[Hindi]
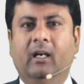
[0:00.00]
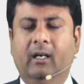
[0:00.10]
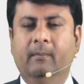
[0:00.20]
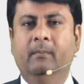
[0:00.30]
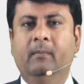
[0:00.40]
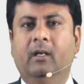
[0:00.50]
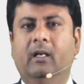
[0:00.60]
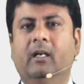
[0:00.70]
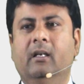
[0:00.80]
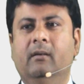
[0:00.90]
हम
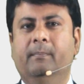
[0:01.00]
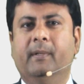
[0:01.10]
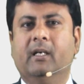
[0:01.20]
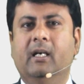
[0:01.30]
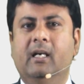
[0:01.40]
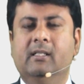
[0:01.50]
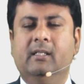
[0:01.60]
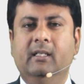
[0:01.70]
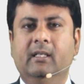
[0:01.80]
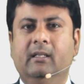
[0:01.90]
अगर प्रकाश
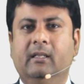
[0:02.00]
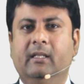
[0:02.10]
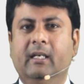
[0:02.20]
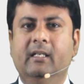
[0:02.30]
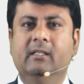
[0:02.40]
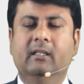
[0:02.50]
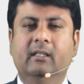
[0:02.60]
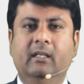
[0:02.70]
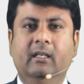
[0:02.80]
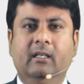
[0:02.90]
की तेज
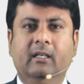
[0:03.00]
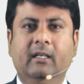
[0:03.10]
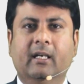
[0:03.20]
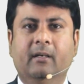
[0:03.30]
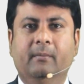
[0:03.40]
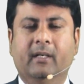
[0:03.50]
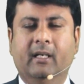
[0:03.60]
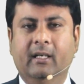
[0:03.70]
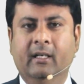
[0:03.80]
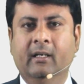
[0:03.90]
गति की यान
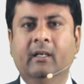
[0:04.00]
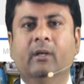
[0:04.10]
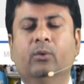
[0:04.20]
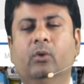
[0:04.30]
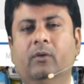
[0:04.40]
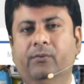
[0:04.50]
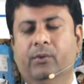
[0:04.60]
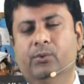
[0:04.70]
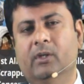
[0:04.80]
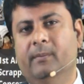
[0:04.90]
बना लें तो हम
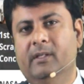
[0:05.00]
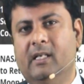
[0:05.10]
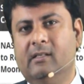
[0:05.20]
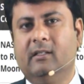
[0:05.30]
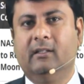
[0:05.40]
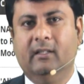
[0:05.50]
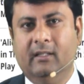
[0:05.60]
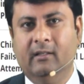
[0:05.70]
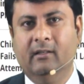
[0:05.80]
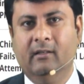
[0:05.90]
फ्यूचर में जा सकते
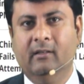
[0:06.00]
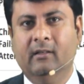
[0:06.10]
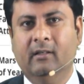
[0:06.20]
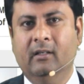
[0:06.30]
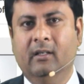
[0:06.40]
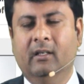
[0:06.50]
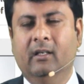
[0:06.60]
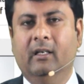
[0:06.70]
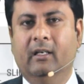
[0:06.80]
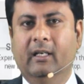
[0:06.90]
हैं
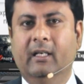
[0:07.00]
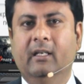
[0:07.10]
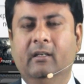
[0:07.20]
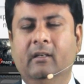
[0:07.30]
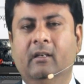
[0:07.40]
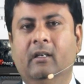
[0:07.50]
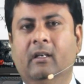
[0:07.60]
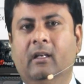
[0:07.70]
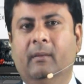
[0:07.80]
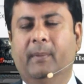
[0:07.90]
लेकिन
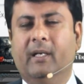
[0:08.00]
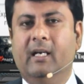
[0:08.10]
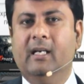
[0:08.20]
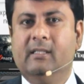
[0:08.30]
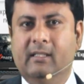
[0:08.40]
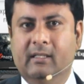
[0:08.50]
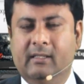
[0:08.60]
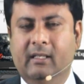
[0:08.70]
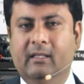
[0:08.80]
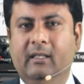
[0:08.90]
प्रकाश
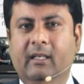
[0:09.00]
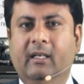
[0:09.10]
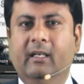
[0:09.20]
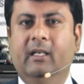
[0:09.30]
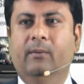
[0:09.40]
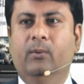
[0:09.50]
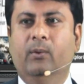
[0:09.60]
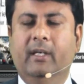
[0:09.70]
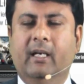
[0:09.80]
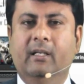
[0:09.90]
शर्त यह है कि वो
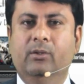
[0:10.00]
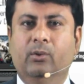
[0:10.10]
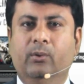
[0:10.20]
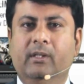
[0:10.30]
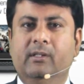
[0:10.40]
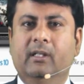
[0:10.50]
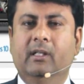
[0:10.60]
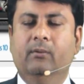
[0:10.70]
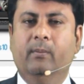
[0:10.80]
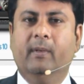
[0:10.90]
यान जो होनी चाहिए
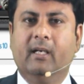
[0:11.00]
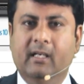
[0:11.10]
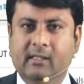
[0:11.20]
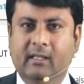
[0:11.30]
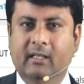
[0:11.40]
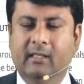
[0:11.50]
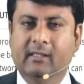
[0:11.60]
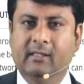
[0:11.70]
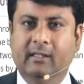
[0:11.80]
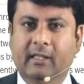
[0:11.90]
वो प्रकाश की गति
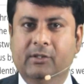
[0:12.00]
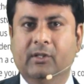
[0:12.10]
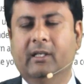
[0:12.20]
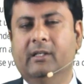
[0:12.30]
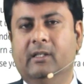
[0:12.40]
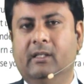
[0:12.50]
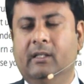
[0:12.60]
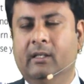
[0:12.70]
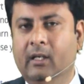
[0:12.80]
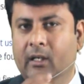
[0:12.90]
से तेज चलनी
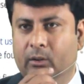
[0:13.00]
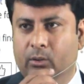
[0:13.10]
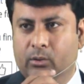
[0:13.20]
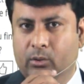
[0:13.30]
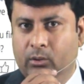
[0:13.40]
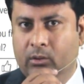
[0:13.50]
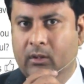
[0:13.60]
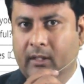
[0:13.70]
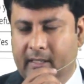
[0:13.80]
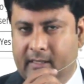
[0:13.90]
चाहिए दोस्तों
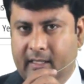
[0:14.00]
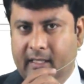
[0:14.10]
इसके